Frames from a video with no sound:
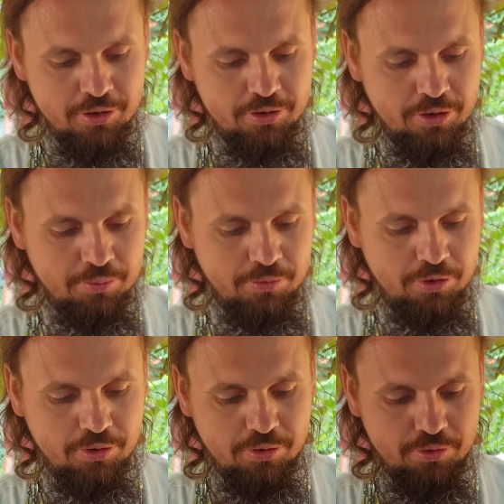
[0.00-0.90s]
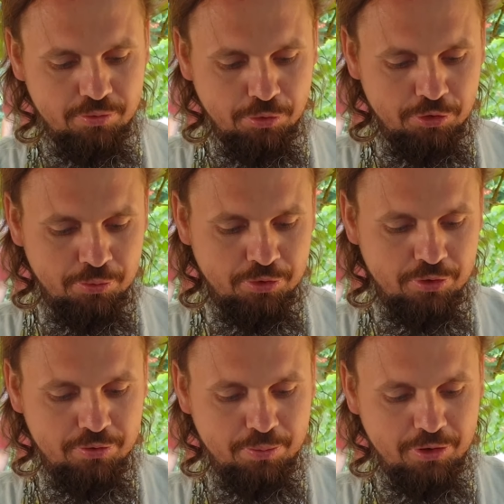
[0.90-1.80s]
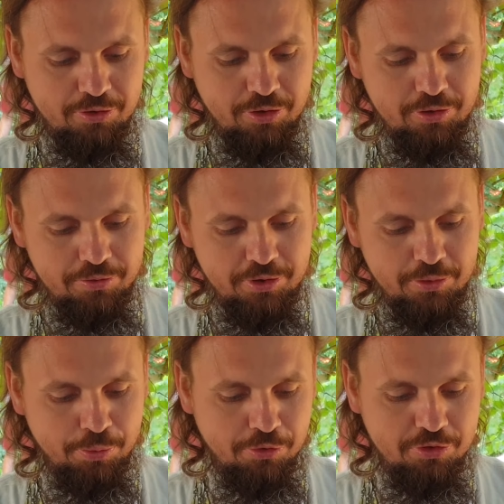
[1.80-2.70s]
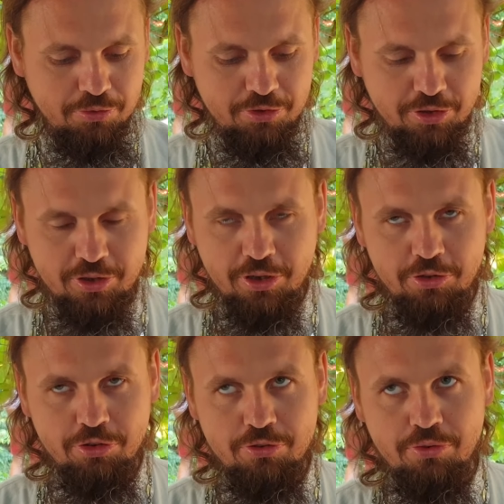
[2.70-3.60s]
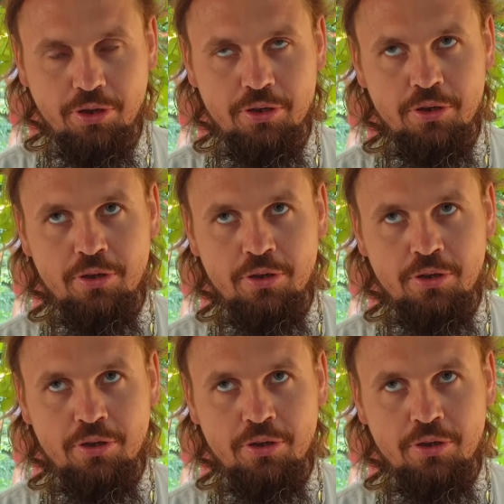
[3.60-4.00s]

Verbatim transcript: там или 80%, это просто зависит от количества